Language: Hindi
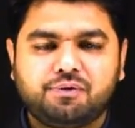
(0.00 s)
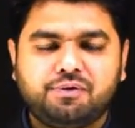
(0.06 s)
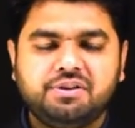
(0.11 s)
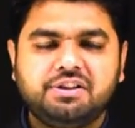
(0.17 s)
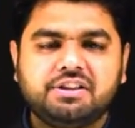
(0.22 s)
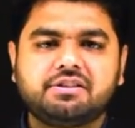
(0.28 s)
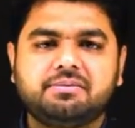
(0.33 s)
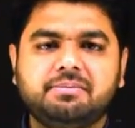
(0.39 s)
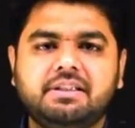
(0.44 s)

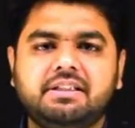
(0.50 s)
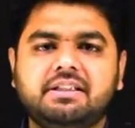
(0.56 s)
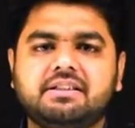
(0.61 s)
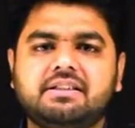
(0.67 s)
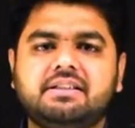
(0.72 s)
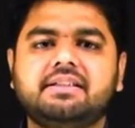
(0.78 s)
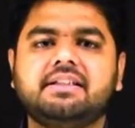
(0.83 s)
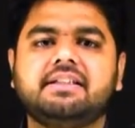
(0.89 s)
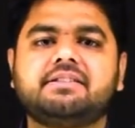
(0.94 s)
फिजिक्स में
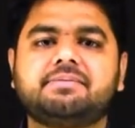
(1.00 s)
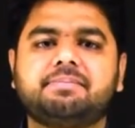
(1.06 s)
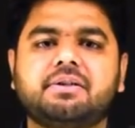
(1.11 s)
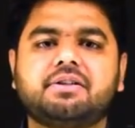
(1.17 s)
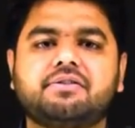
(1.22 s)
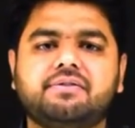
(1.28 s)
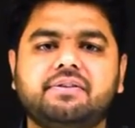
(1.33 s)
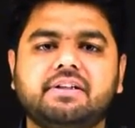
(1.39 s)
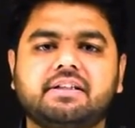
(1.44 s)
नथिंग इज
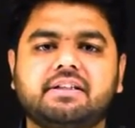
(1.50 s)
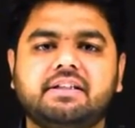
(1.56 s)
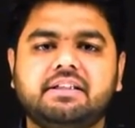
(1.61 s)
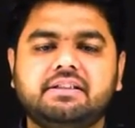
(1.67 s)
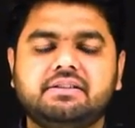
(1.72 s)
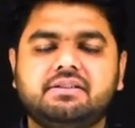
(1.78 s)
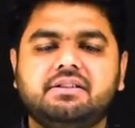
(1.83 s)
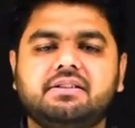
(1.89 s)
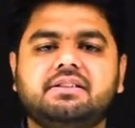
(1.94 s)
परफेक्ट
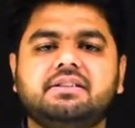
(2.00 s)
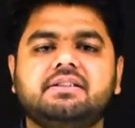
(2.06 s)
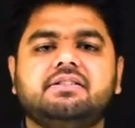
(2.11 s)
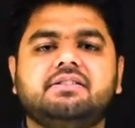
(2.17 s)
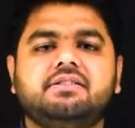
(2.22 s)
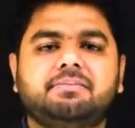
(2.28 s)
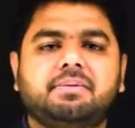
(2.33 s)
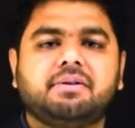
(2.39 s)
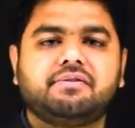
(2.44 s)
एज नथिंग इज
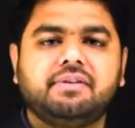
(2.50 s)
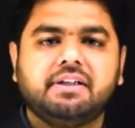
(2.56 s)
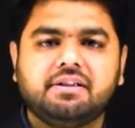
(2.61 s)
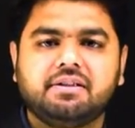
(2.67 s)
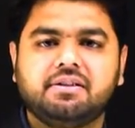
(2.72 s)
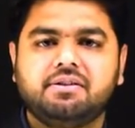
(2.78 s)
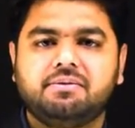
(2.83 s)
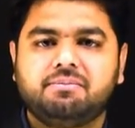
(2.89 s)
इन परफेक्ट